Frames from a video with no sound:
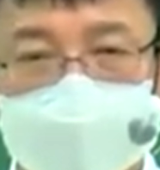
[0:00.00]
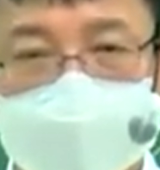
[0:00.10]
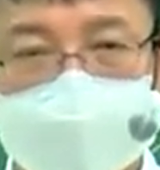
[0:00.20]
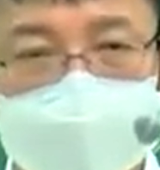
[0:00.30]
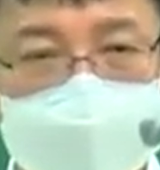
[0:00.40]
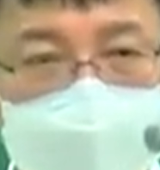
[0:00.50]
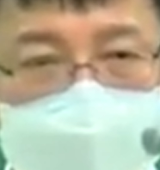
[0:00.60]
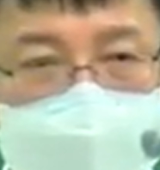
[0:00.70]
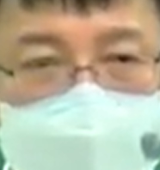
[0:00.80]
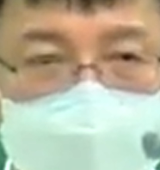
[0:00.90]
짝짝,
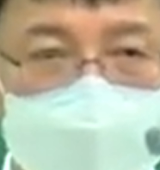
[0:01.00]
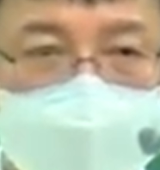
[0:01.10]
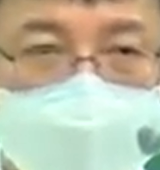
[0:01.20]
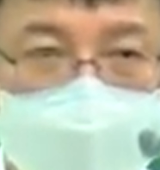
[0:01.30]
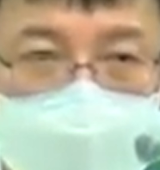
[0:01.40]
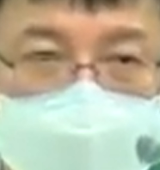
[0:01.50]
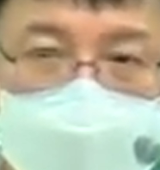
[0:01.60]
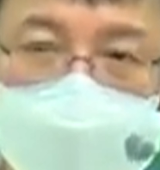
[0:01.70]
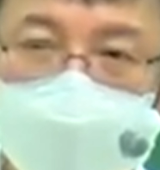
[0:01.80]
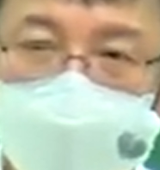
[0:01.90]
짝짝.
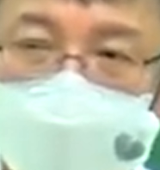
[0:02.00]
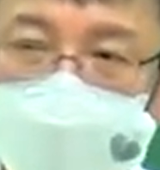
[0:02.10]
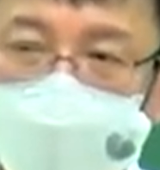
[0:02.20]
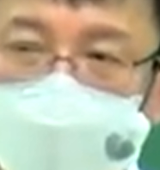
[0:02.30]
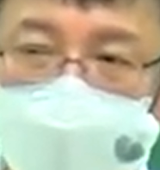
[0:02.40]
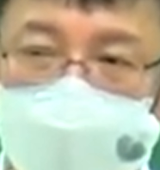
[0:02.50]
해야 되겠지.